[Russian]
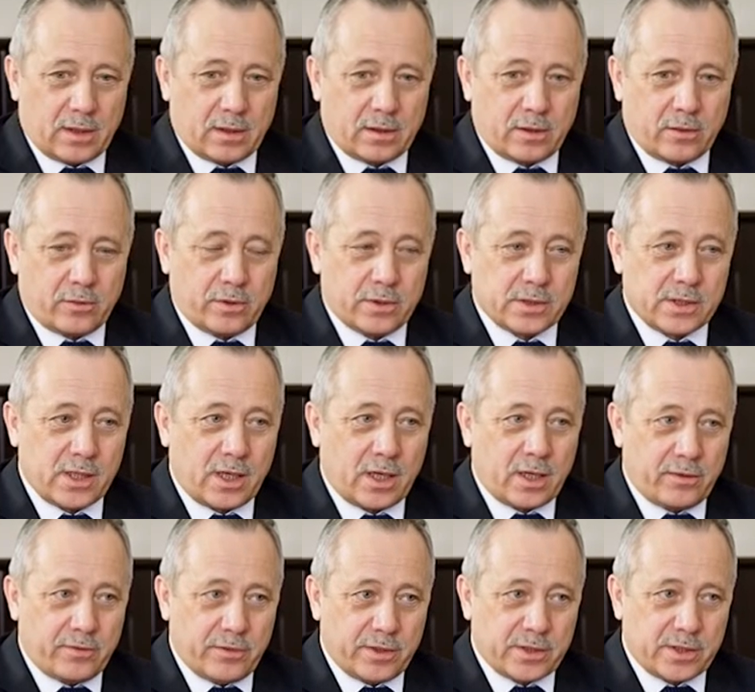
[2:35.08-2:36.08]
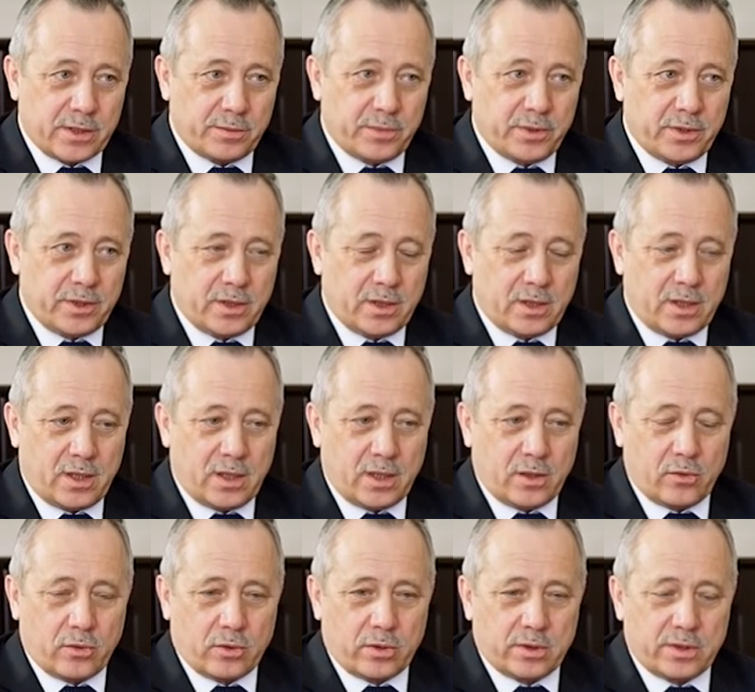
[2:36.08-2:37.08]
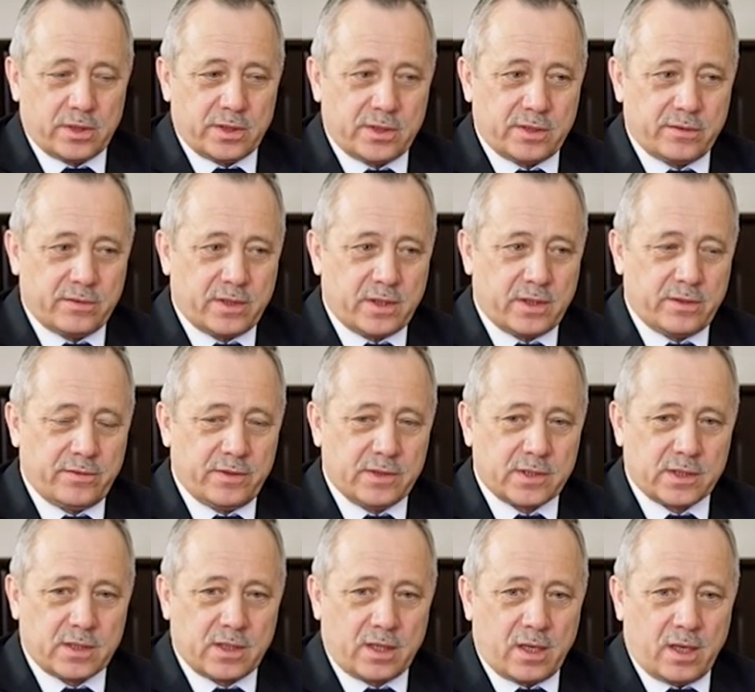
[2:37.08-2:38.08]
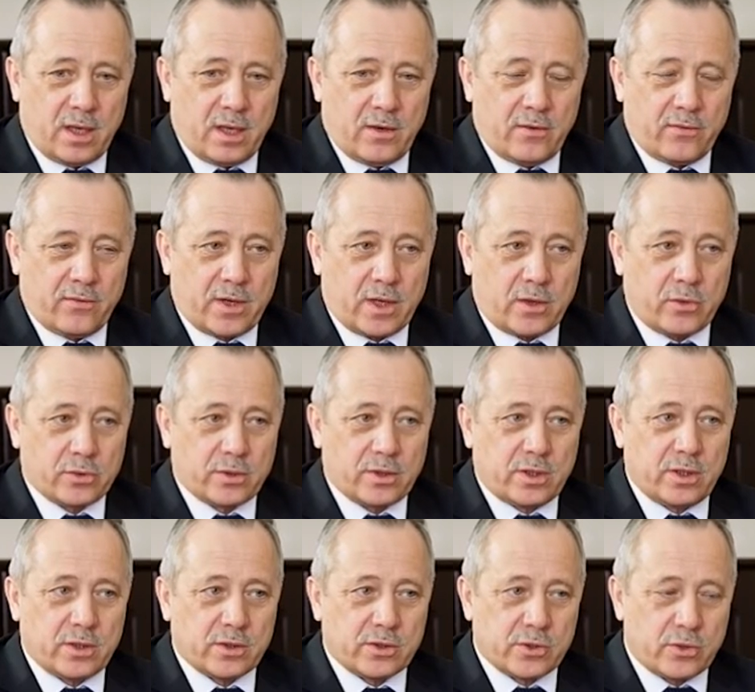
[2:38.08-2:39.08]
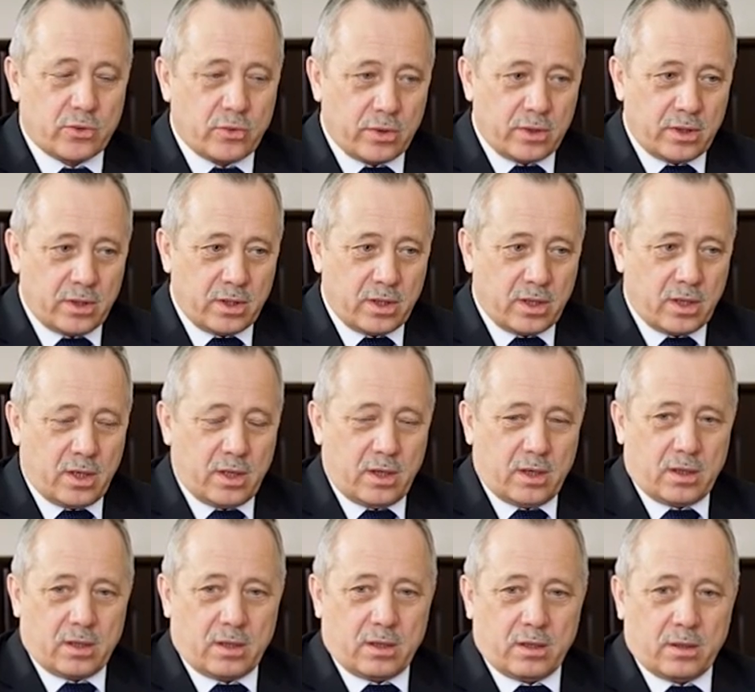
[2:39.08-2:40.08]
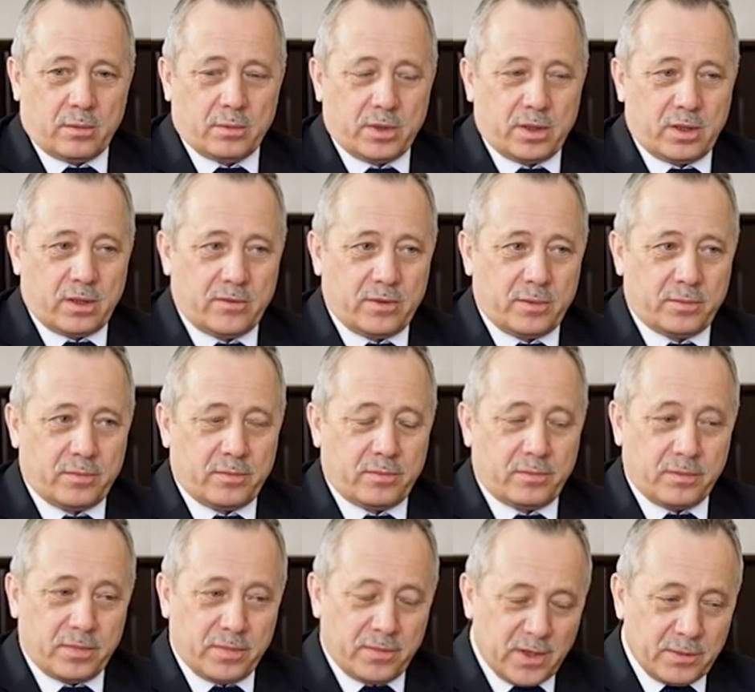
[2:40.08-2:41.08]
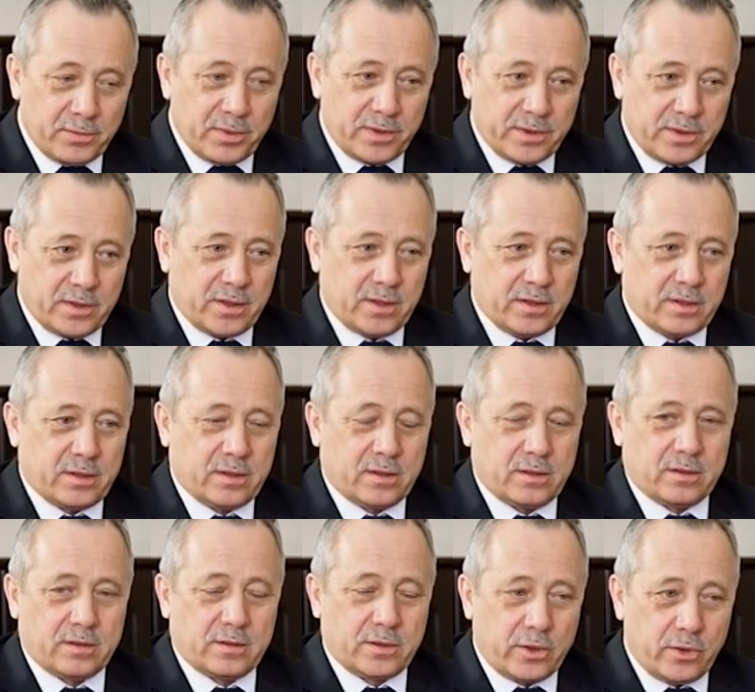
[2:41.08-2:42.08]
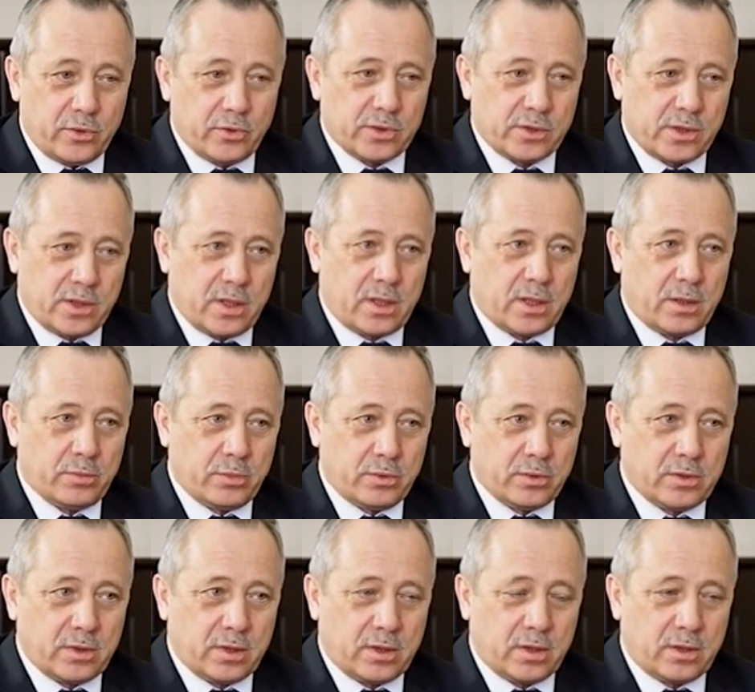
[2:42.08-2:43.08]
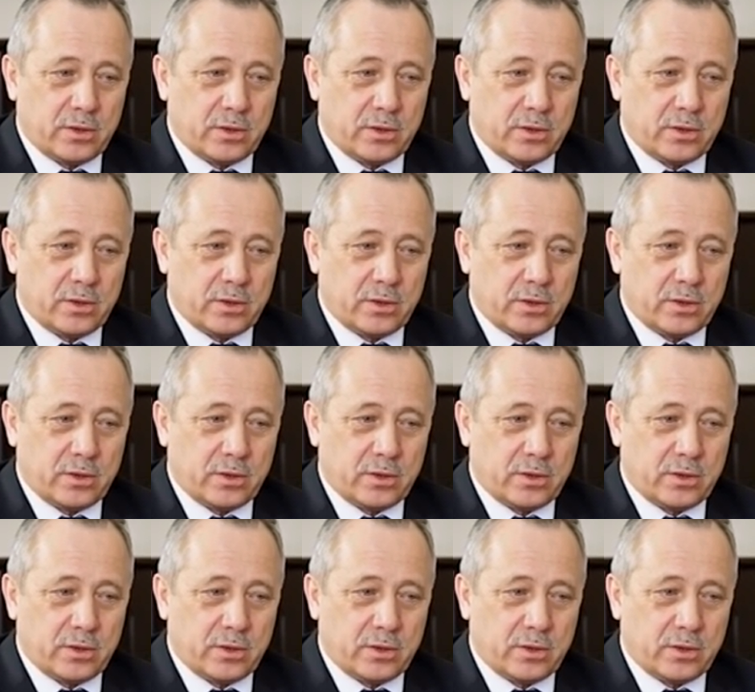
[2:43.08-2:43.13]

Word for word: такое знаковое событие для города Северодвинска. В короткие сроки а, была выполнена эта серьезная работа.